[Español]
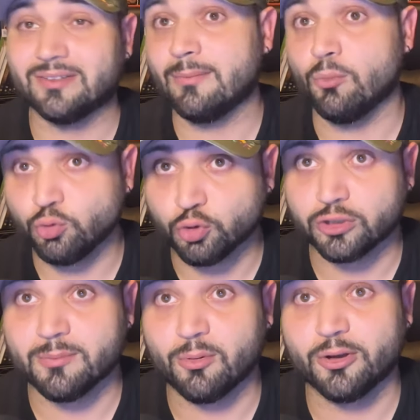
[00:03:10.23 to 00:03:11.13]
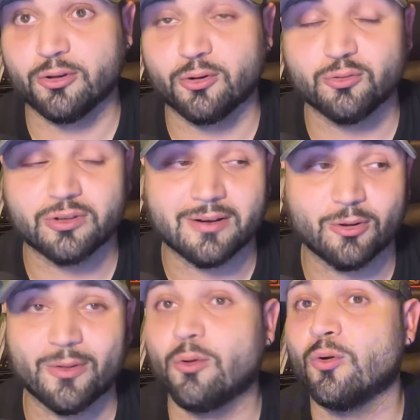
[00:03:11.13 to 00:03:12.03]
Hace mucho tiempo que yo no escuchaba
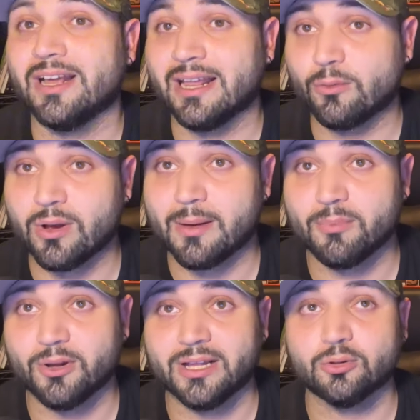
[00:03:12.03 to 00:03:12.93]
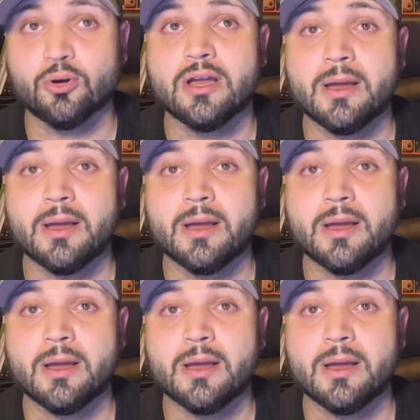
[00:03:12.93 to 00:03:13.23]
lo de congelar un campeonato,